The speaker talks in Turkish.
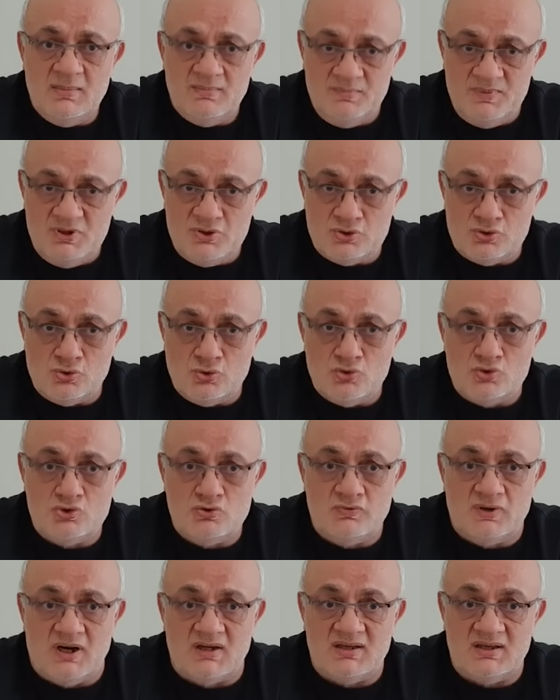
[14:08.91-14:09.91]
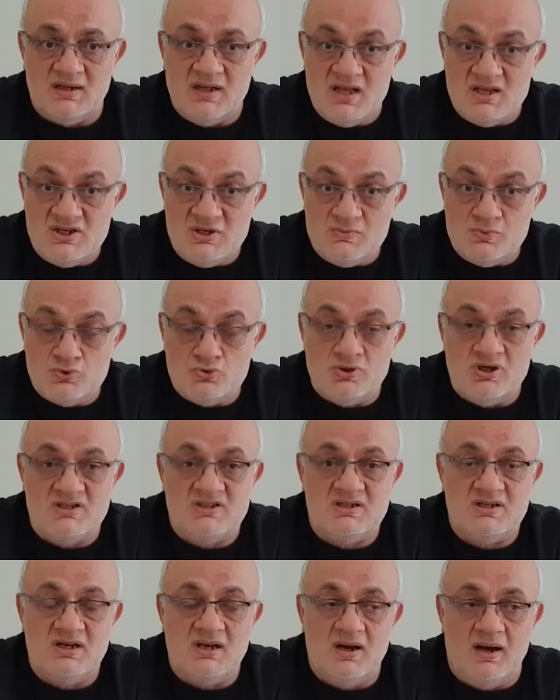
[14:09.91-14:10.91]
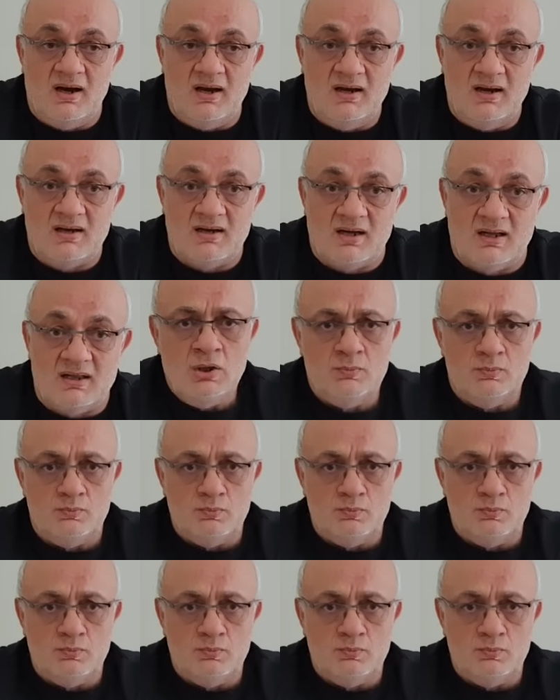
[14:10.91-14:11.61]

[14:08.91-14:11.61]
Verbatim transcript: bir sorusu vardı Necim suresiyle alakalı.